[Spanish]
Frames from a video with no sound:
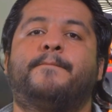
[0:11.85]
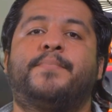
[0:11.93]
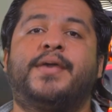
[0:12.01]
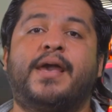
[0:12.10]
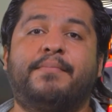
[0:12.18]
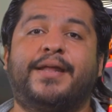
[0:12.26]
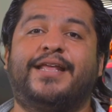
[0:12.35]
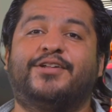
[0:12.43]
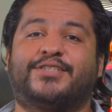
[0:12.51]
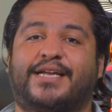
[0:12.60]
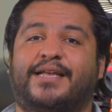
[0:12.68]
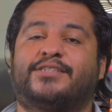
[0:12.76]

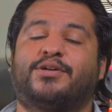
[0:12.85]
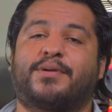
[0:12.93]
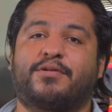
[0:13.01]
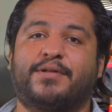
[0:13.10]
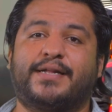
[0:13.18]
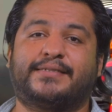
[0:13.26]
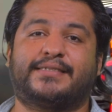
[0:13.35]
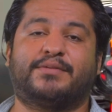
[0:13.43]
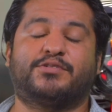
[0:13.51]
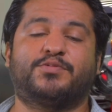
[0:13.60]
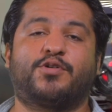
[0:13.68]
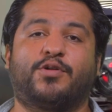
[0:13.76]
Bienvenidos a Geeks sobre Ruedas,
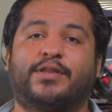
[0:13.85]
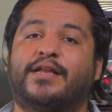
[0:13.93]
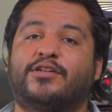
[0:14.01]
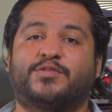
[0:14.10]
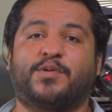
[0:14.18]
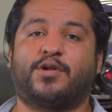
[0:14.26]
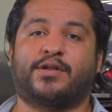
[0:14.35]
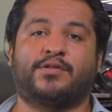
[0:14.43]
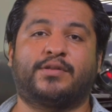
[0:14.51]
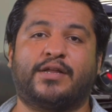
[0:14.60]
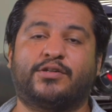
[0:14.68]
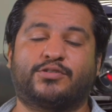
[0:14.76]
estamos muy contentos por los
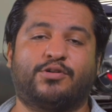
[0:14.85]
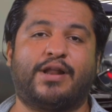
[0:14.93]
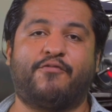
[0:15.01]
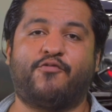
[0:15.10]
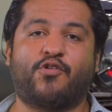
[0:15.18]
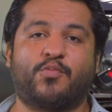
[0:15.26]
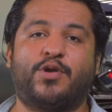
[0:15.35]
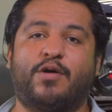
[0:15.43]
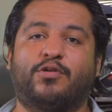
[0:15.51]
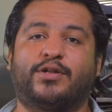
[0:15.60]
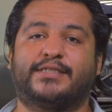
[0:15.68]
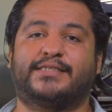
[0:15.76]
resultados con la Fórmula
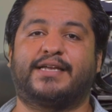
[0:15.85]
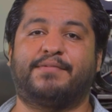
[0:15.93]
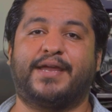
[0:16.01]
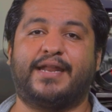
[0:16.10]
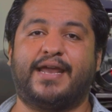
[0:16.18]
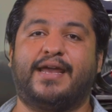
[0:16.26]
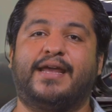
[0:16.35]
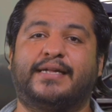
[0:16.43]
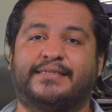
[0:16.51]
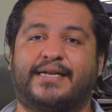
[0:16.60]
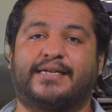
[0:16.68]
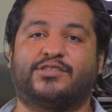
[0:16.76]
1, así es que viene
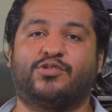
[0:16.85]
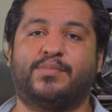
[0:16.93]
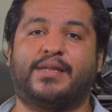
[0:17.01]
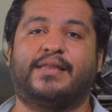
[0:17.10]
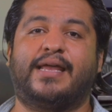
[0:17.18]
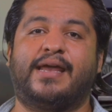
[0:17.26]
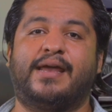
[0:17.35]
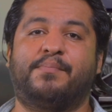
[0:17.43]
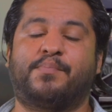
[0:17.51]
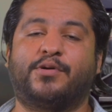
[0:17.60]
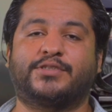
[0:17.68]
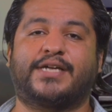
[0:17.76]
este resumen
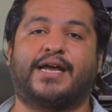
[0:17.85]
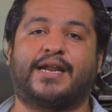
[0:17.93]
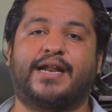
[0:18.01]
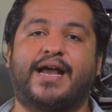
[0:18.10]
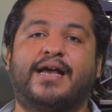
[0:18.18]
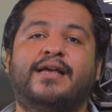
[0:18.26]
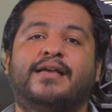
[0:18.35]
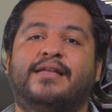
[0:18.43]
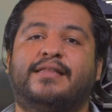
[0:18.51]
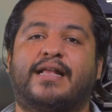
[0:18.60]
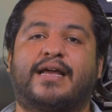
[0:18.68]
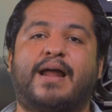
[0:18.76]
de post carrera
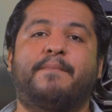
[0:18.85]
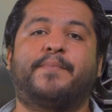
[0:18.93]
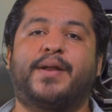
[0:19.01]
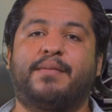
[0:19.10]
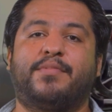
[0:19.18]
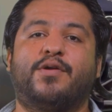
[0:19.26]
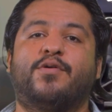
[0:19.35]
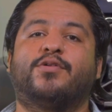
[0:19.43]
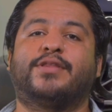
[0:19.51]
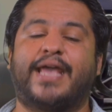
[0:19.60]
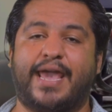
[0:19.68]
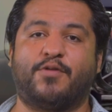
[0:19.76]
del Gran
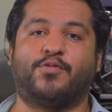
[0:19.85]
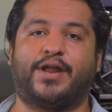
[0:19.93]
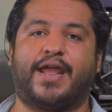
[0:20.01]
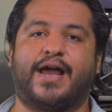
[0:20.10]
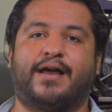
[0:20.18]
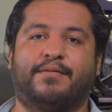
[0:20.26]
Premio de Hungría.